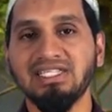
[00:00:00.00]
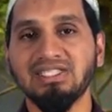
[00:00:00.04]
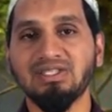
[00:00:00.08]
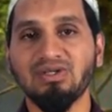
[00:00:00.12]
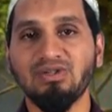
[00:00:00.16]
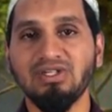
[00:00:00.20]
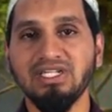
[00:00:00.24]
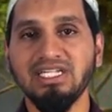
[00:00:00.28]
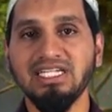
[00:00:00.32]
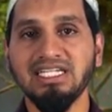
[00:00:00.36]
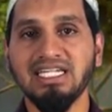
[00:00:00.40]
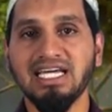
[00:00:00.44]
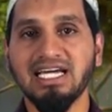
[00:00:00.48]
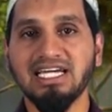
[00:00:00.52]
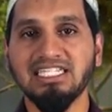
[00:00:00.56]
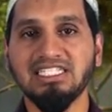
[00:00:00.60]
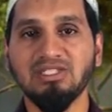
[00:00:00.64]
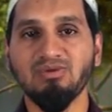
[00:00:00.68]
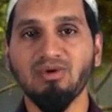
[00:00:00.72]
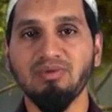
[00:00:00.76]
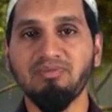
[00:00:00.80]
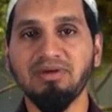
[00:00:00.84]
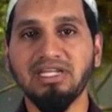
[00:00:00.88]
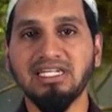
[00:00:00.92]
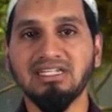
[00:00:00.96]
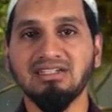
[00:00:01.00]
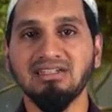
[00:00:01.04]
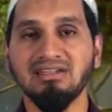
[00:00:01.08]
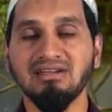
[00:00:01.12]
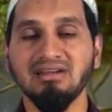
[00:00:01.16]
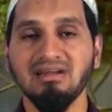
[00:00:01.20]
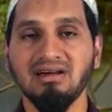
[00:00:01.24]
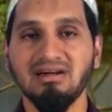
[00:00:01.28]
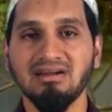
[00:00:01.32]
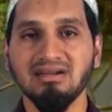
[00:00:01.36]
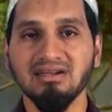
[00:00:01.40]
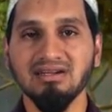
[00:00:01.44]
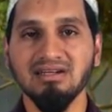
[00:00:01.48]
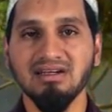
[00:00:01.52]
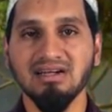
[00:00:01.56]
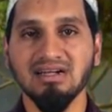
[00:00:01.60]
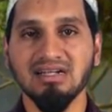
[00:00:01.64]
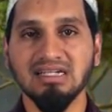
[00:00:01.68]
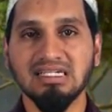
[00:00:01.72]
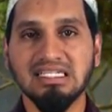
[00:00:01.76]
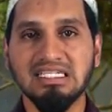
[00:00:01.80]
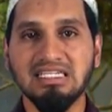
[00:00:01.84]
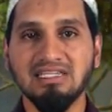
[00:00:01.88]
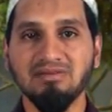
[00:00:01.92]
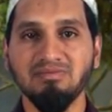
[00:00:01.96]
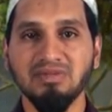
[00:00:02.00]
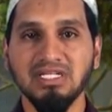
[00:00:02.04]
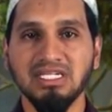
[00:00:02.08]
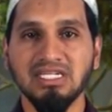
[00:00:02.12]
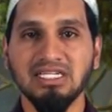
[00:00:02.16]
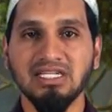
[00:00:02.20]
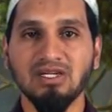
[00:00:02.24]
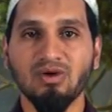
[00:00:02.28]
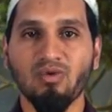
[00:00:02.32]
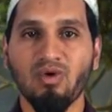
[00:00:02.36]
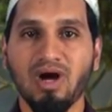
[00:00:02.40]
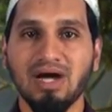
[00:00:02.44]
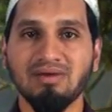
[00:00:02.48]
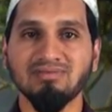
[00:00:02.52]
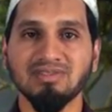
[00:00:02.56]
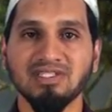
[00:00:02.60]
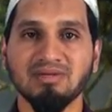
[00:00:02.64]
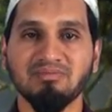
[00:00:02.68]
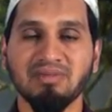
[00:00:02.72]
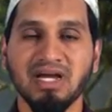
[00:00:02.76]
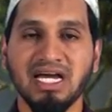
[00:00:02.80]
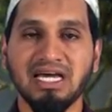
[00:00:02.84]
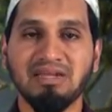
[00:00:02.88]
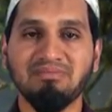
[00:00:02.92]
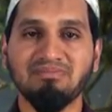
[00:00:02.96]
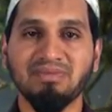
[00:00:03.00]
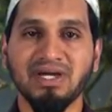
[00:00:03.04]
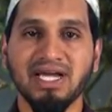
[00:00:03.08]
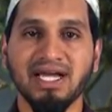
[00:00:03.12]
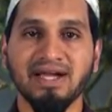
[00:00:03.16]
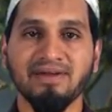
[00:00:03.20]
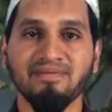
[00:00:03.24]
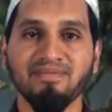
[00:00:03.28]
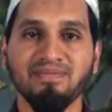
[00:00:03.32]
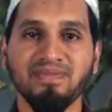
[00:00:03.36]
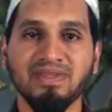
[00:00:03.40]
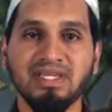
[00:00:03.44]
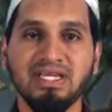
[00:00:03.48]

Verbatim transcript: ตรงนี้นะฮะถือว่าเป็นเรื่องที่มีความสำคัญมาก